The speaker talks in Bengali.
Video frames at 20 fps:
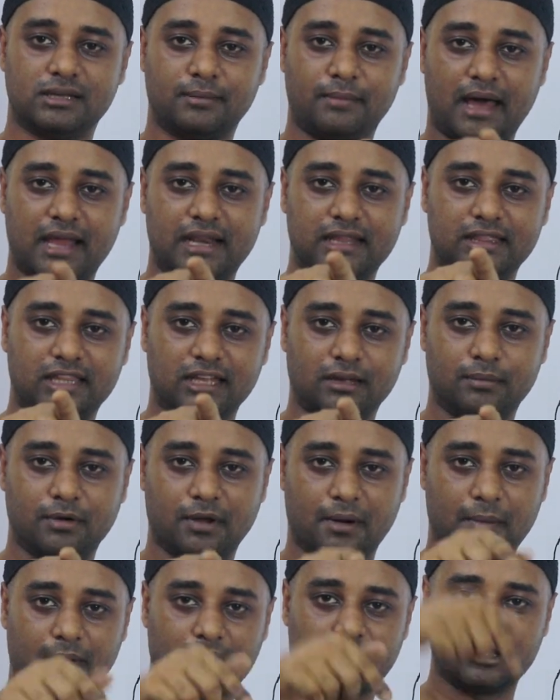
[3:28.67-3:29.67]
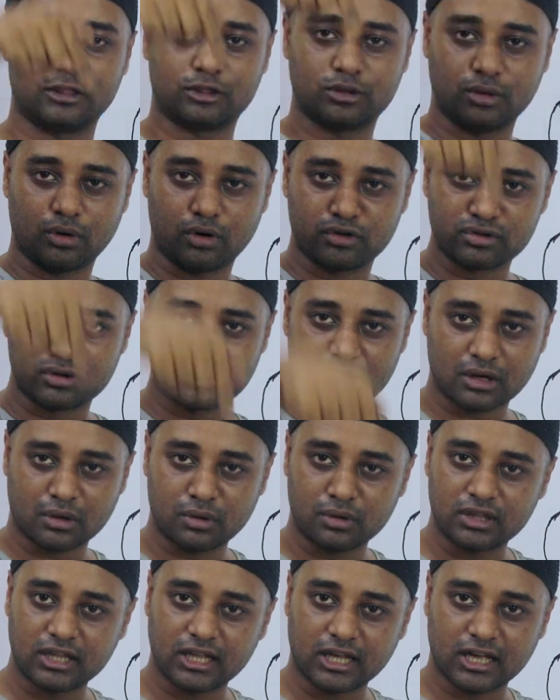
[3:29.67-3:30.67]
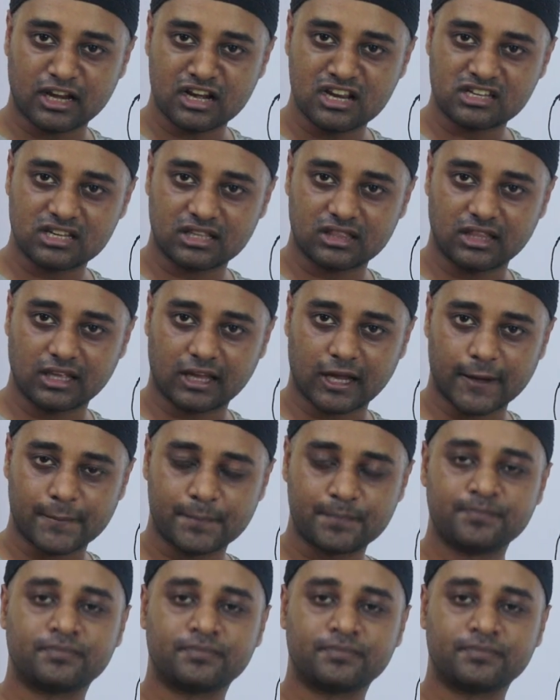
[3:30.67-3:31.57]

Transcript: যে বাইরের দিক বরাবর কিন্তু ওজনটা কোন দিকে নিচের দিকে